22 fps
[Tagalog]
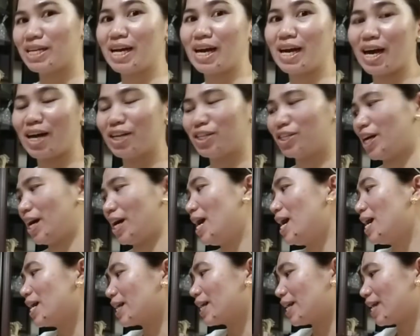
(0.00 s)
na kasya.
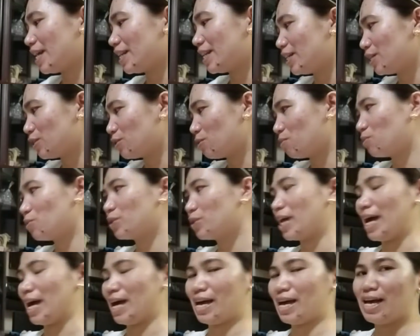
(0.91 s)
Kaya dito
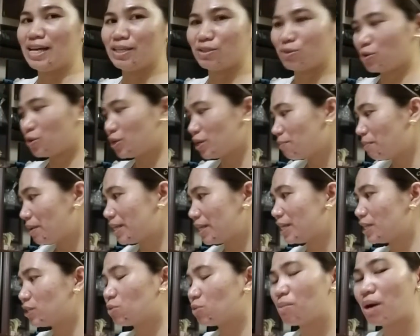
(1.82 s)
muna. So yung iba
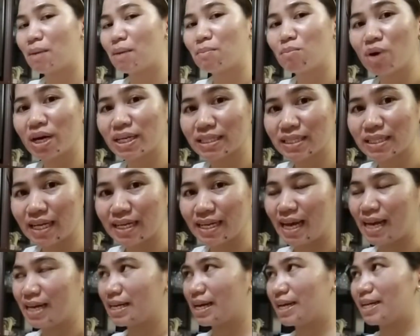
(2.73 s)
dito mabukas na
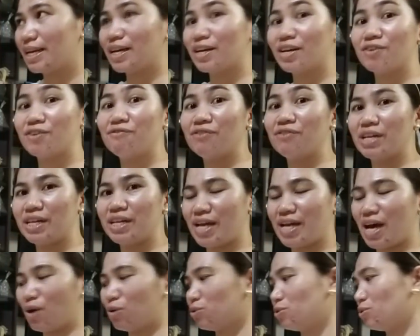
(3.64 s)
dahil nga nag-refill
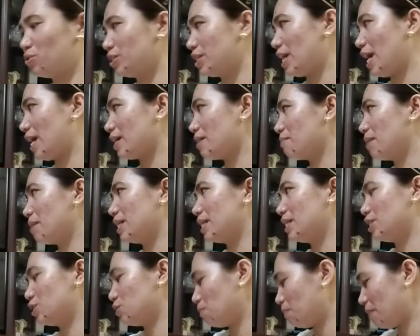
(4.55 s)
na ako dun sa aking mga
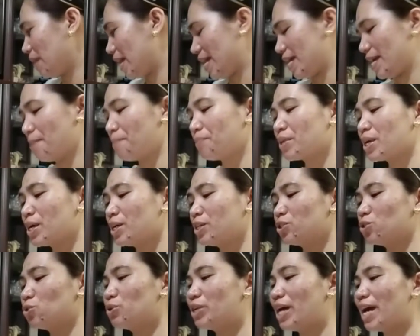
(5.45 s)
display.
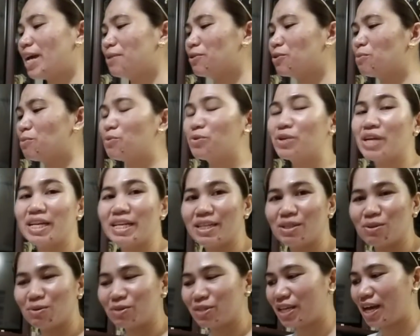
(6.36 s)
So unahin ko muna
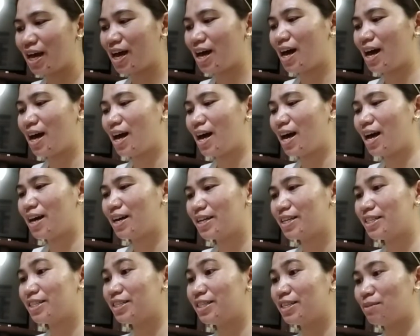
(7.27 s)
dito sa
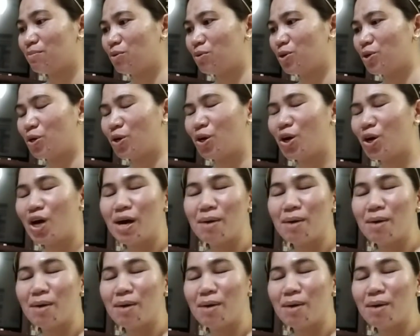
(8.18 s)
resibo no.